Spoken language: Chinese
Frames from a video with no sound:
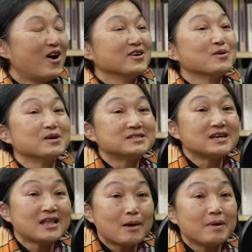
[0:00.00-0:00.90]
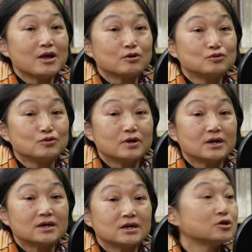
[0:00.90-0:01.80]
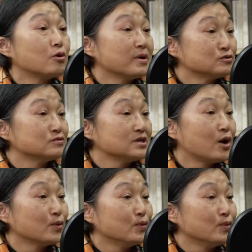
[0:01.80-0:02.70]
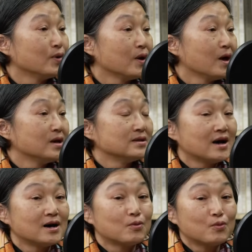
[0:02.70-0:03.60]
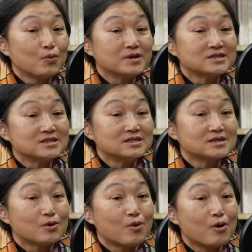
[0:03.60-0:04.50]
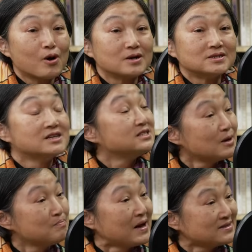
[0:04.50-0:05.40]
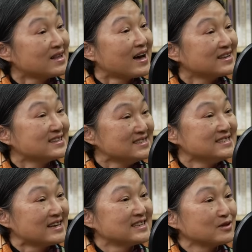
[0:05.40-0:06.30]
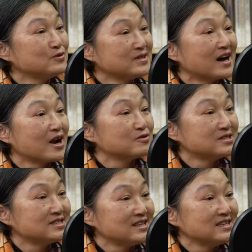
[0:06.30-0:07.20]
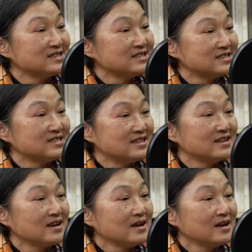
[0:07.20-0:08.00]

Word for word: 好，因为在台北有学儿童美术教育，那会是一个我人生蛮大的理想，想去当老师这件事情。